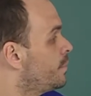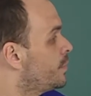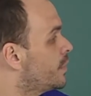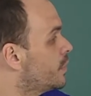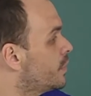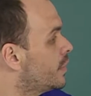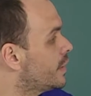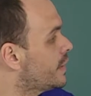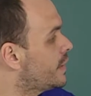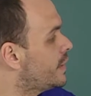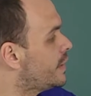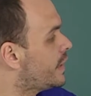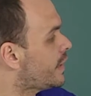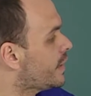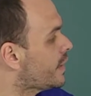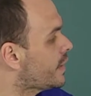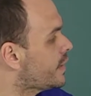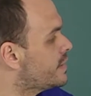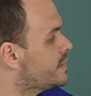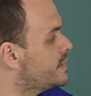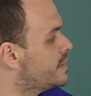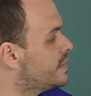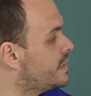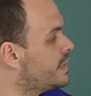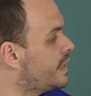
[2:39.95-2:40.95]
Então, aqui, a
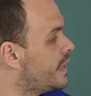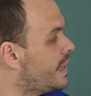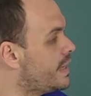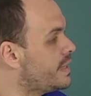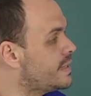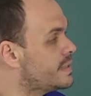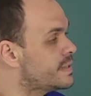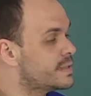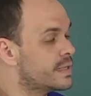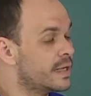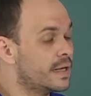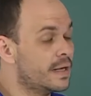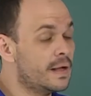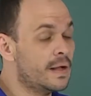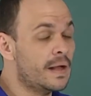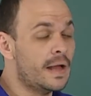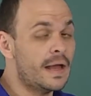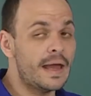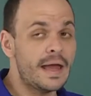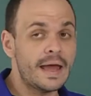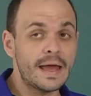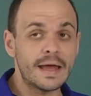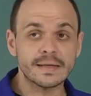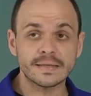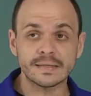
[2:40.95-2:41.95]
resiliência
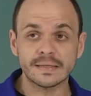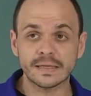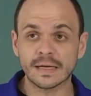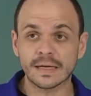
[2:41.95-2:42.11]
é essa